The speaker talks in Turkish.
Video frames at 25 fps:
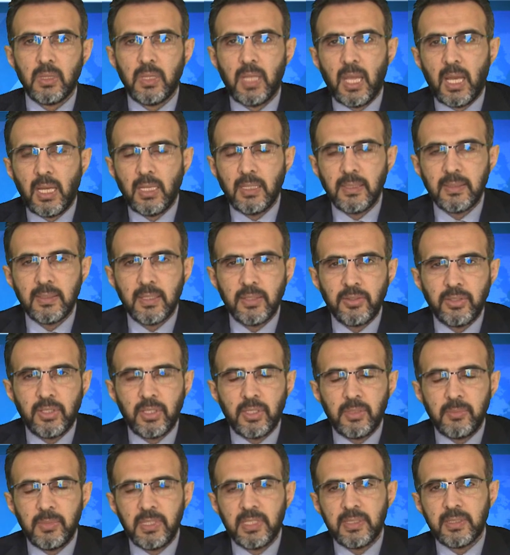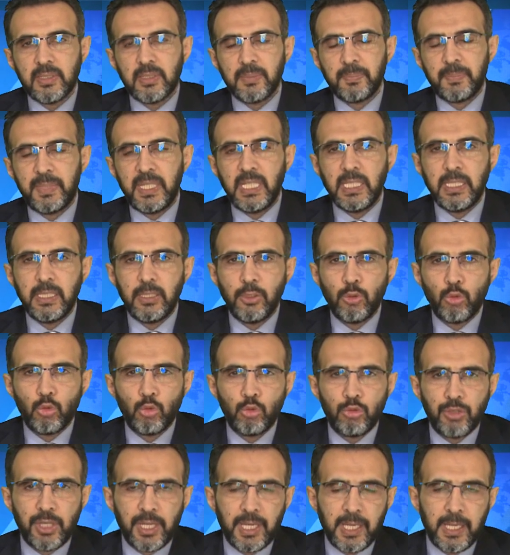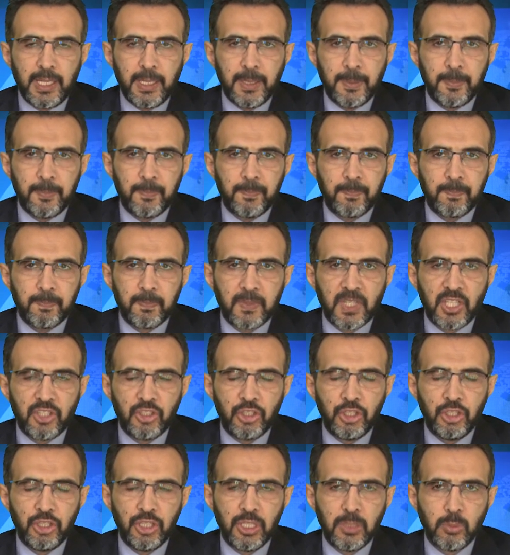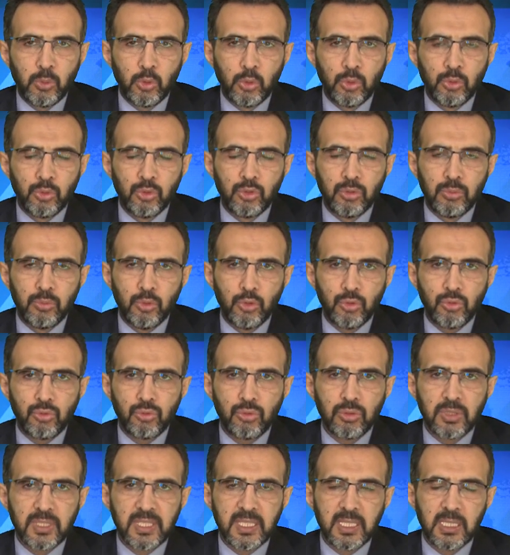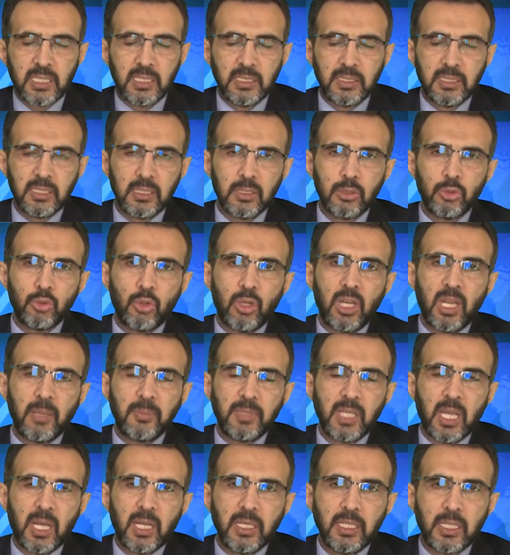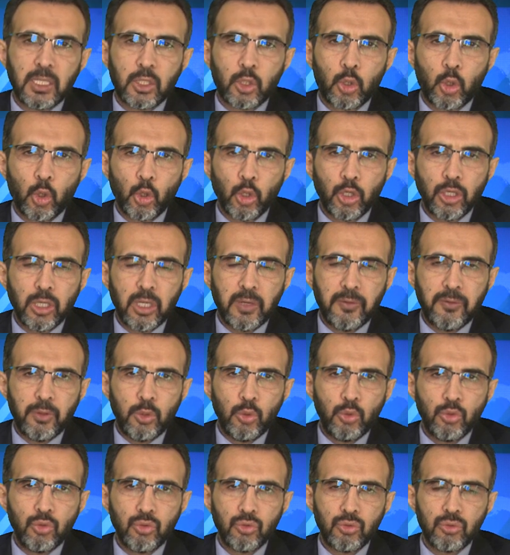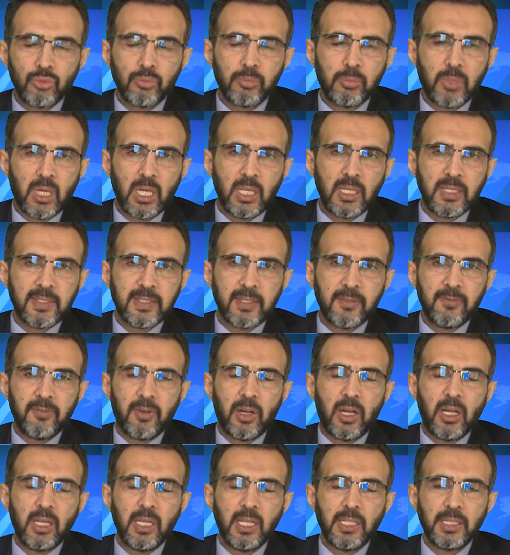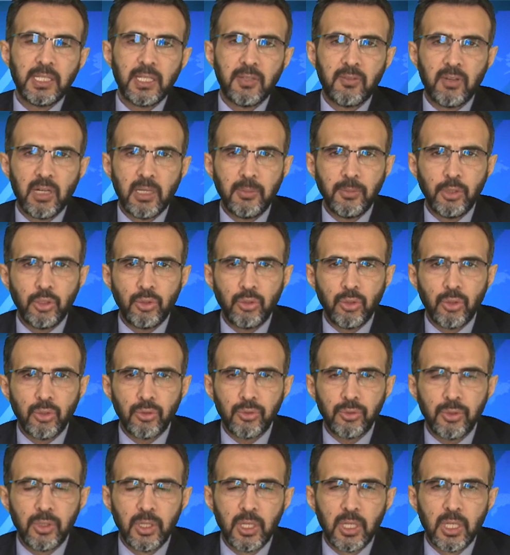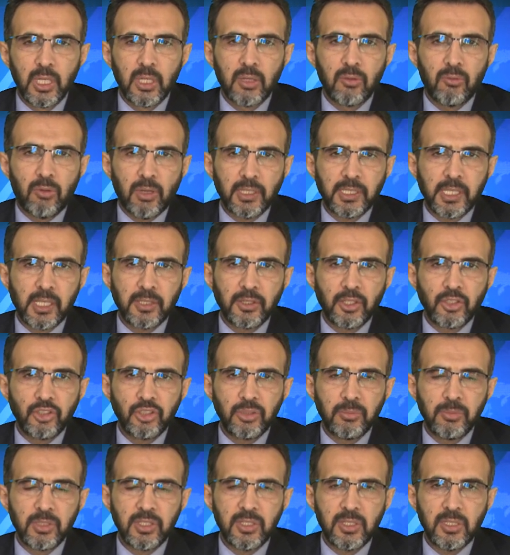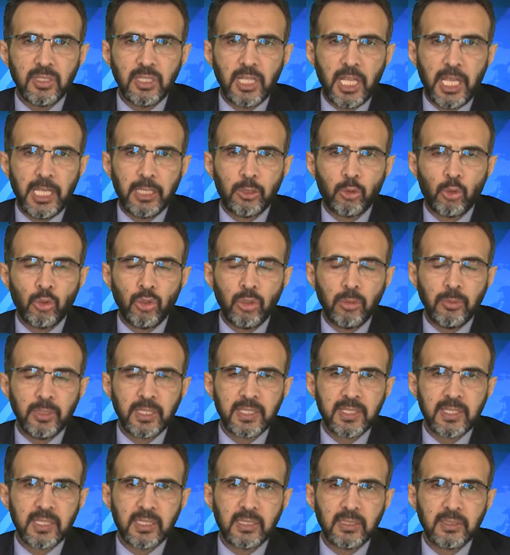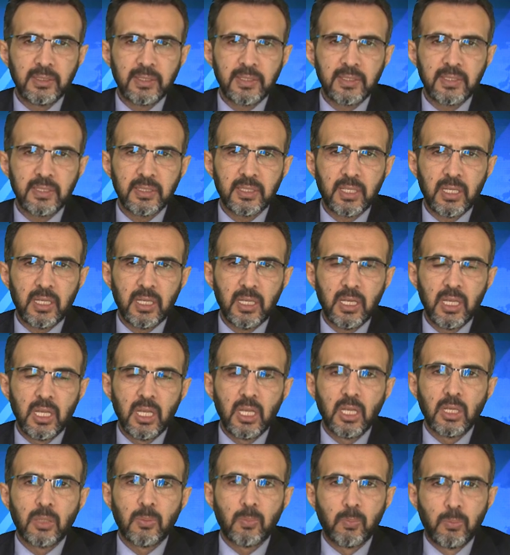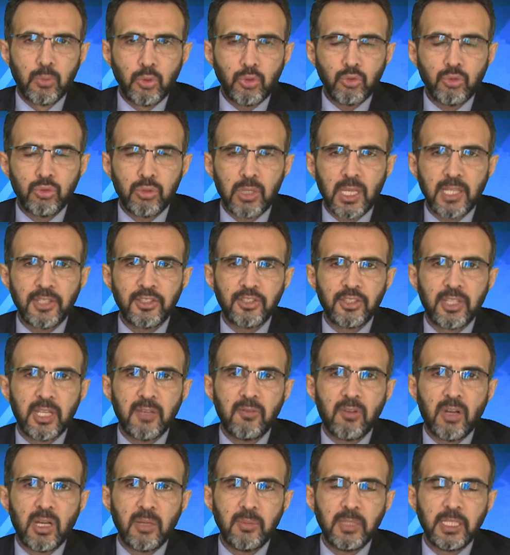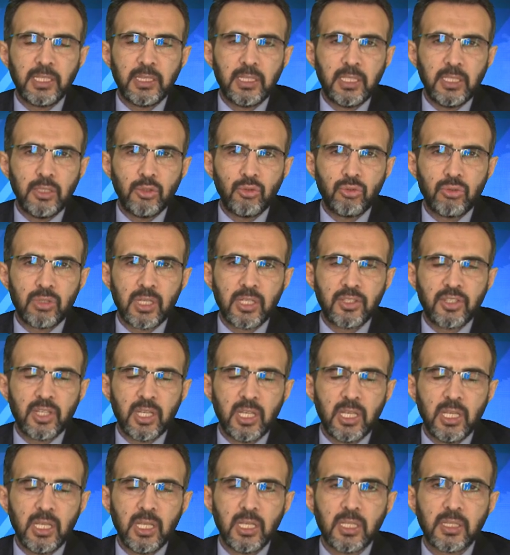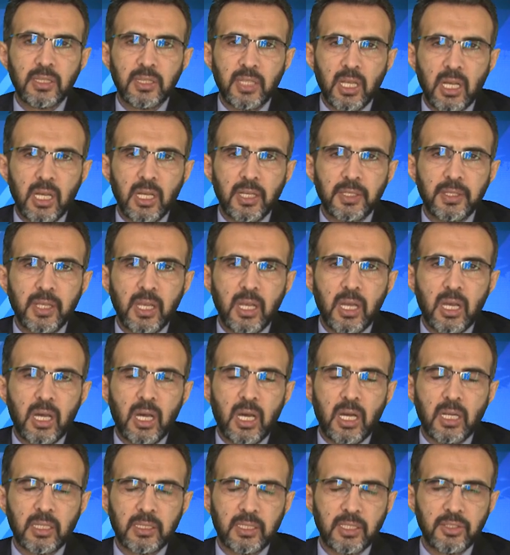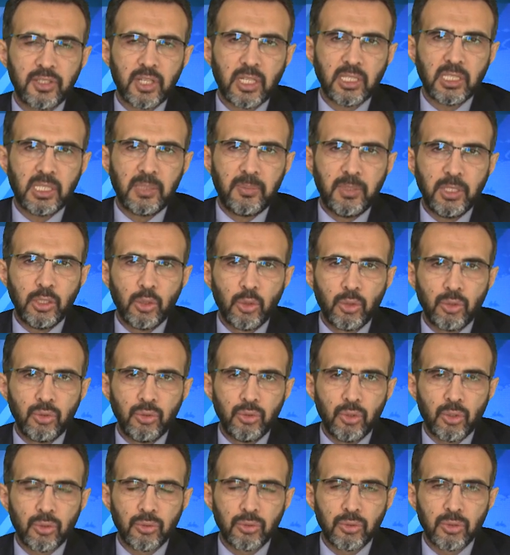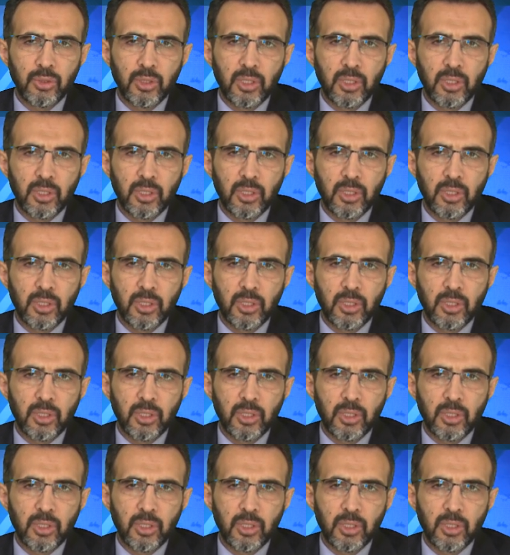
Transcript: Değerli izleyicilerimiz bildiğiniz üzere içinde bulunduğumuz sıkıntılı dönem yani koronavirüs maalesef halen devam ediyor. Vatandaşımızın ekonomik sıkıntısı da bu süreç devam ettiği sürece daha da artacak gibi görünüyor.